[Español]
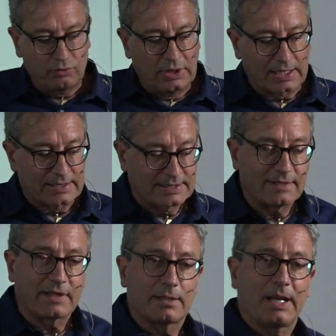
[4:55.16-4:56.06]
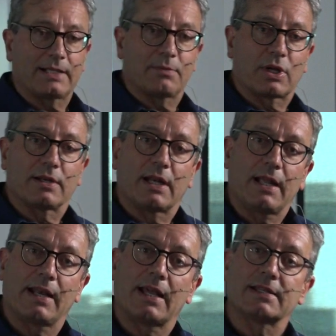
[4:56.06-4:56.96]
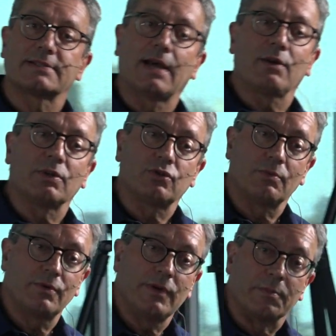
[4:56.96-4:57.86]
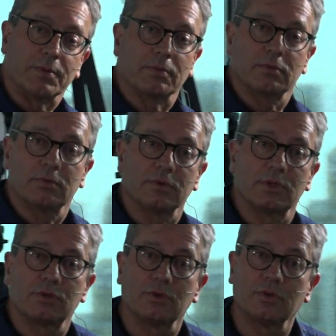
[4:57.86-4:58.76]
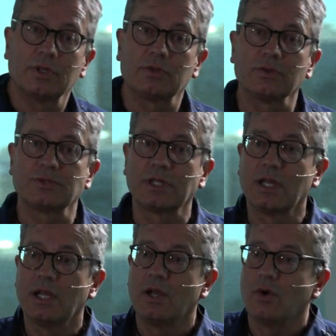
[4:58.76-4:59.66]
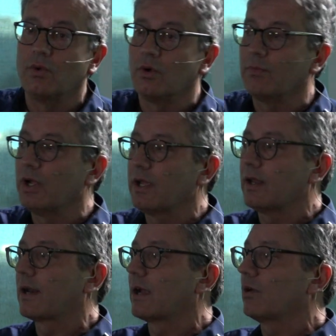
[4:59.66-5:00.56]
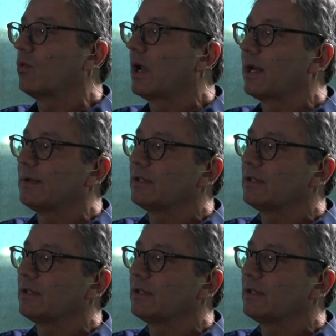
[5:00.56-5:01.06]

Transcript: una reserva de plata, porque en realidad nadie sabe cuánto vamos a vivir, Entonces uno puede recalcular la